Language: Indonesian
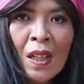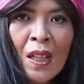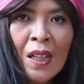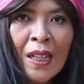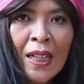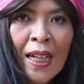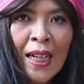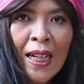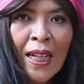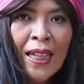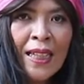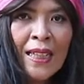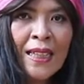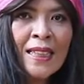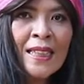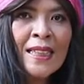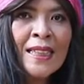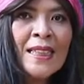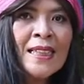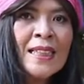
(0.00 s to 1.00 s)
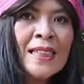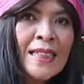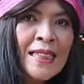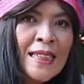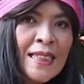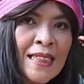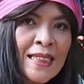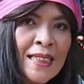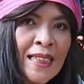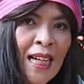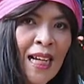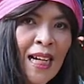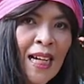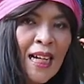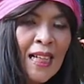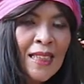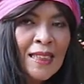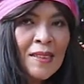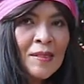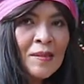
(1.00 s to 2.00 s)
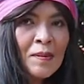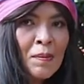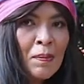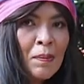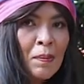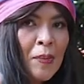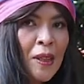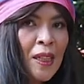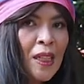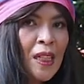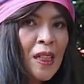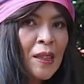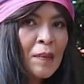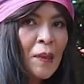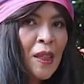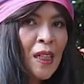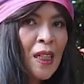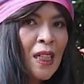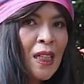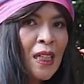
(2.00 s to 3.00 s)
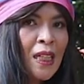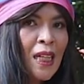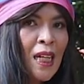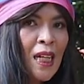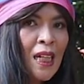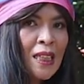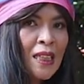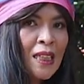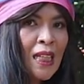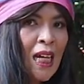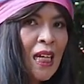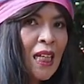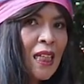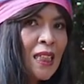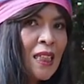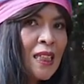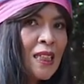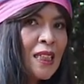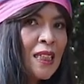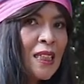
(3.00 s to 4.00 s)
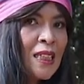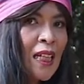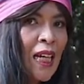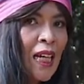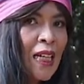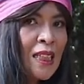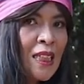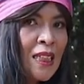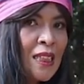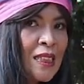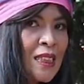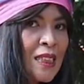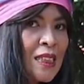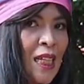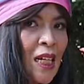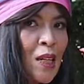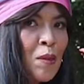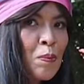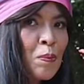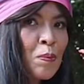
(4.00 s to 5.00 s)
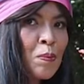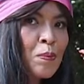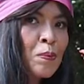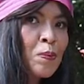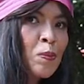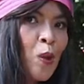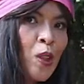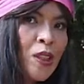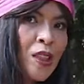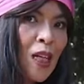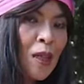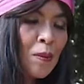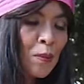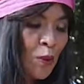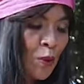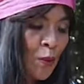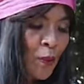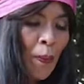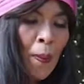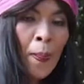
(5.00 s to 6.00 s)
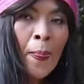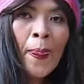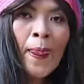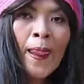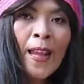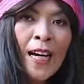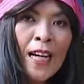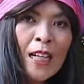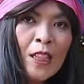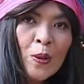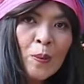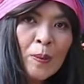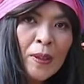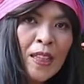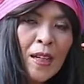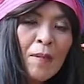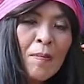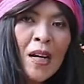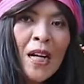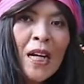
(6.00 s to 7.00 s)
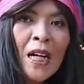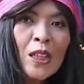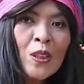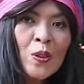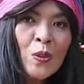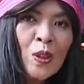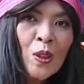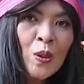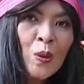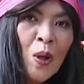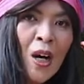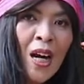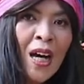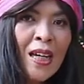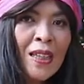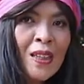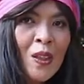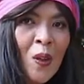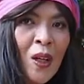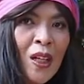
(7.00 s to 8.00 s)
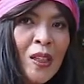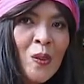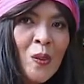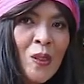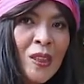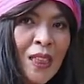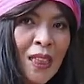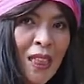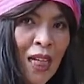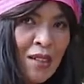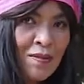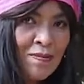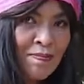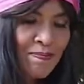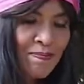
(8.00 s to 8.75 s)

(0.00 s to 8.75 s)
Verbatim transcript: Oke. Silakan pilih mana yang ketarik energinya buat kamu. Kartu pertama, kartu kedua, atau kartu ketiga.